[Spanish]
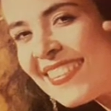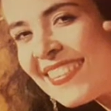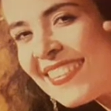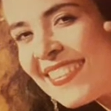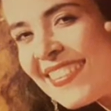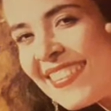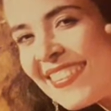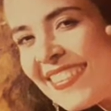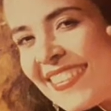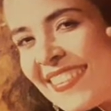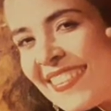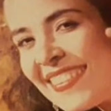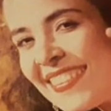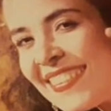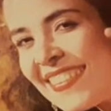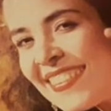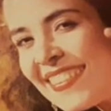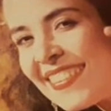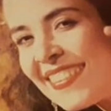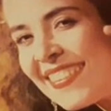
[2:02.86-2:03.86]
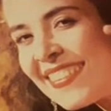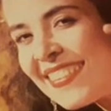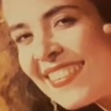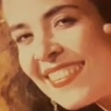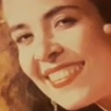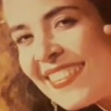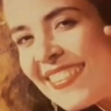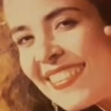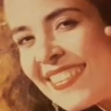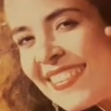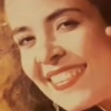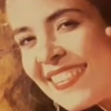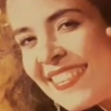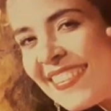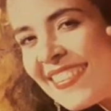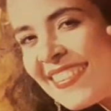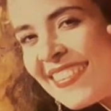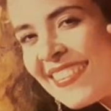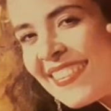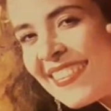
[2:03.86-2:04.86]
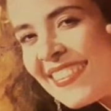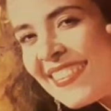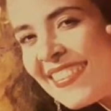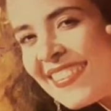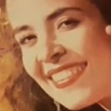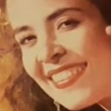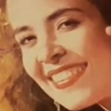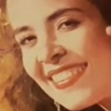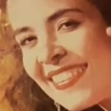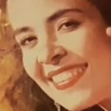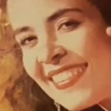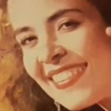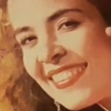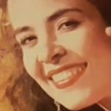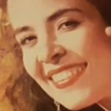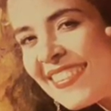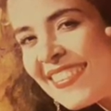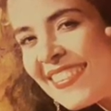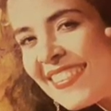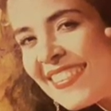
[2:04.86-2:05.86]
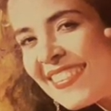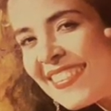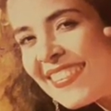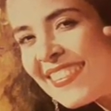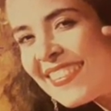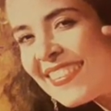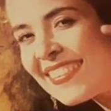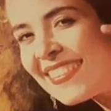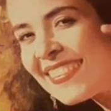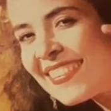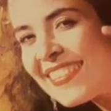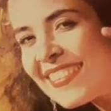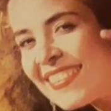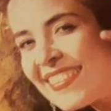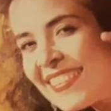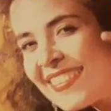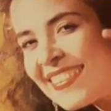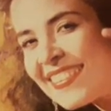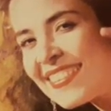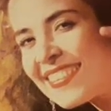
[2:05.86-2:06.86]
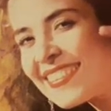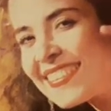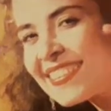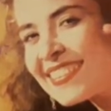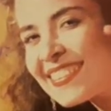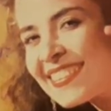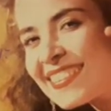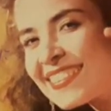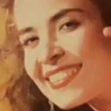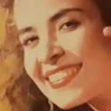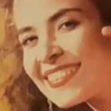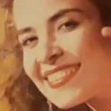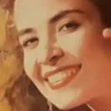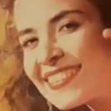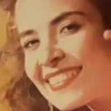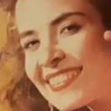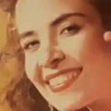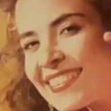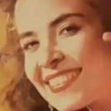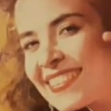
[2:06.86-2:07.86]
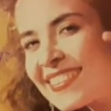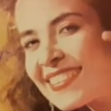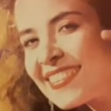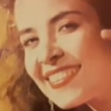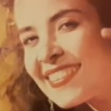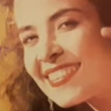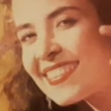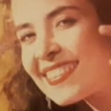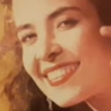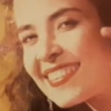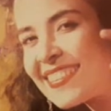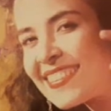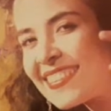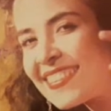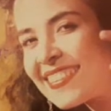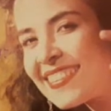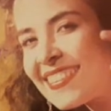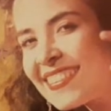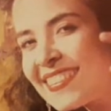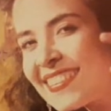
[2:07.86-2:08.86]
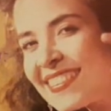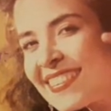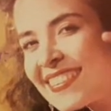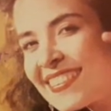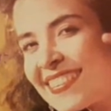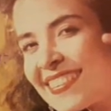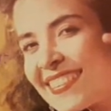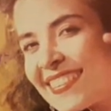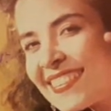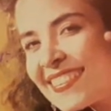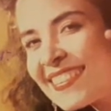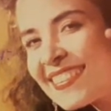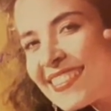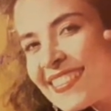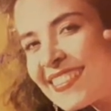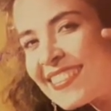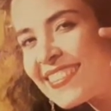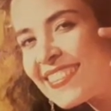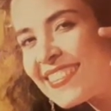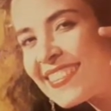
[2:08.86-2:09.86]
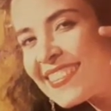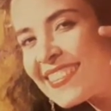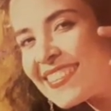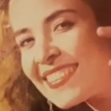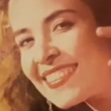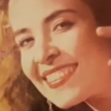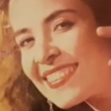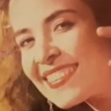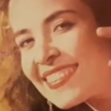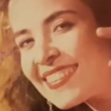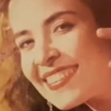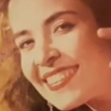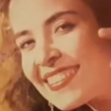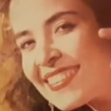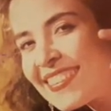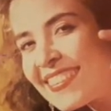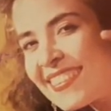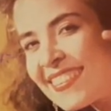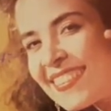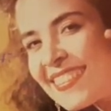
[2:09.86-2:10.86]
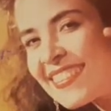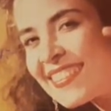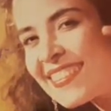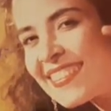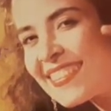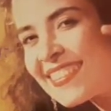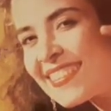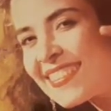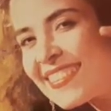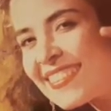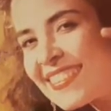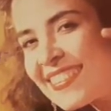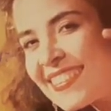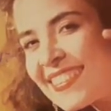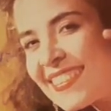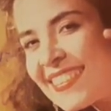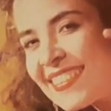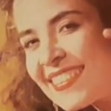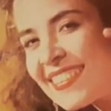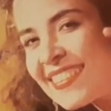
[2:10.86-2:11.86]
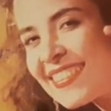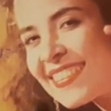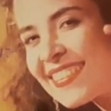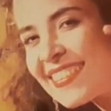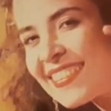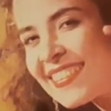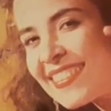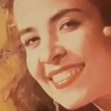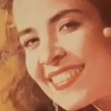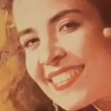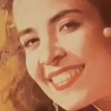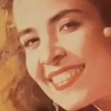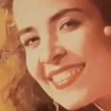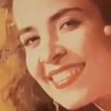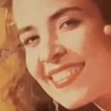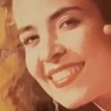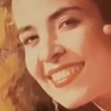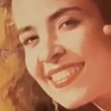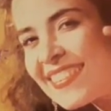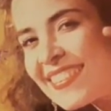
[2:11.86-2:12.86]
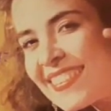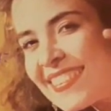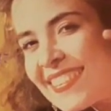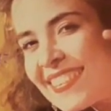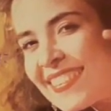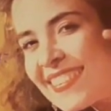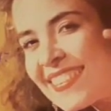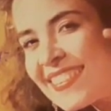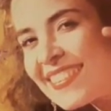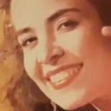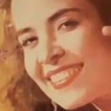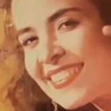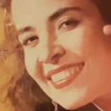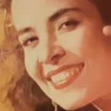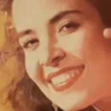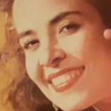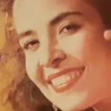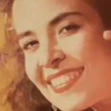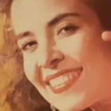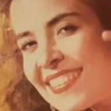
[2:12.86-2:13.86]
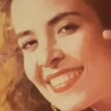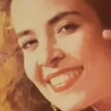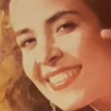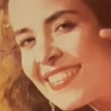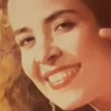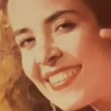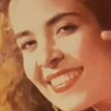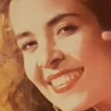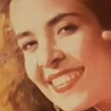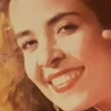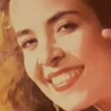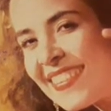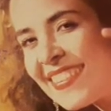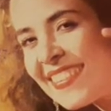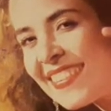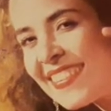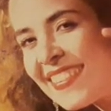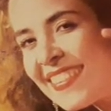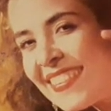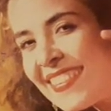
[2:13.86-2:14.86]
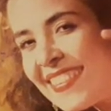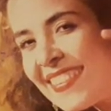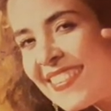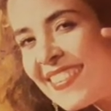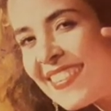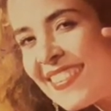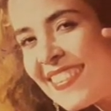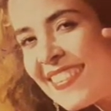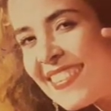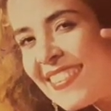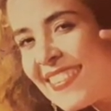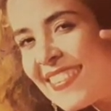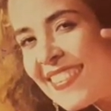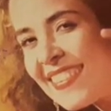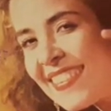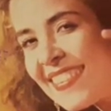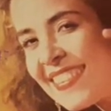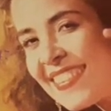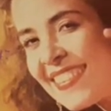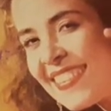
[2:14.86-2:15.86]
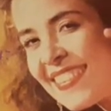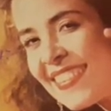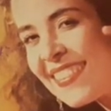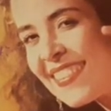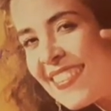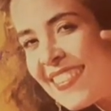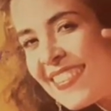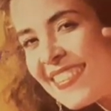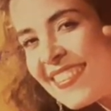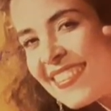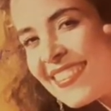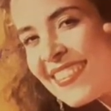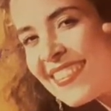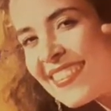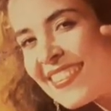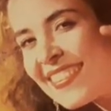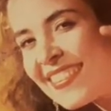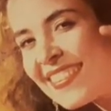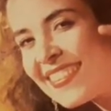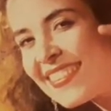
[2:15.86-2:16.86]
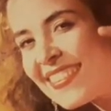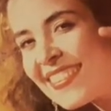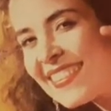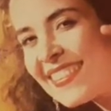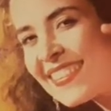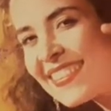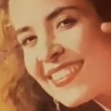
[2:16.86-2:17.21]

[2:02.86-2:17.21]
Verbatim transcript: en este caso eh, Televisa, ¿no? Que era su, su televisora. Em, de este disco, pues es que vienen muchas, yo creo que fue la época en que Gloria estuvo como más deprimida o que